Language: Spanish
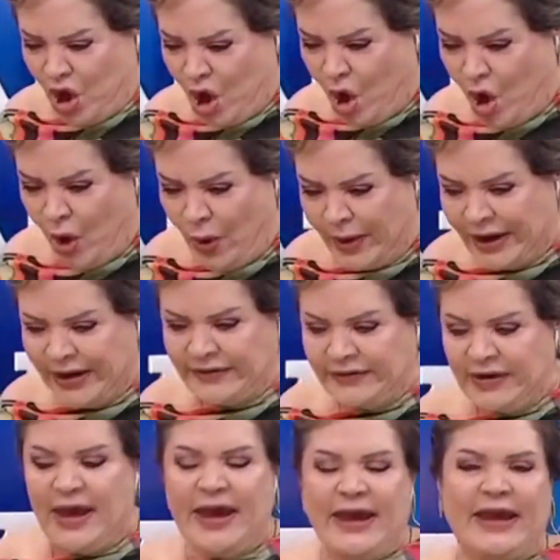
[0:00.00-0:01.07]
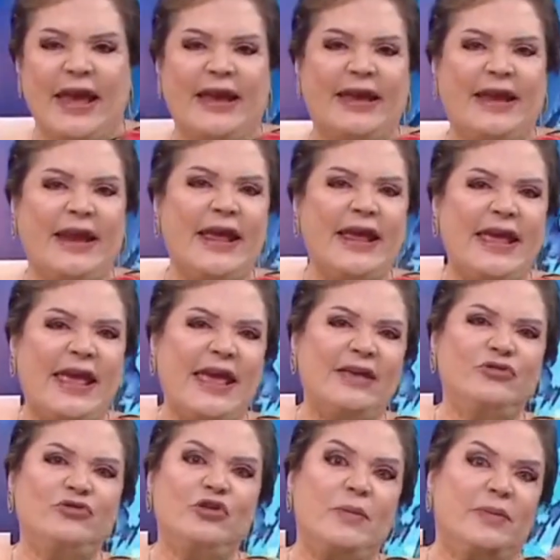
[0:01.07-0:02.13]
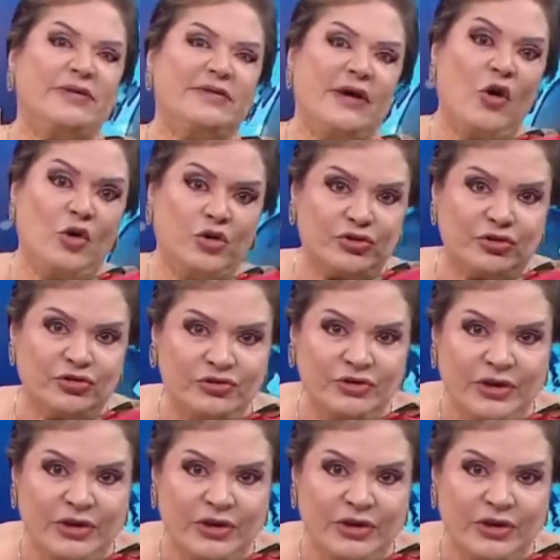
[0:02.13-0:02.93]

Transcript: jóvenes que creen que esto le pasa a otros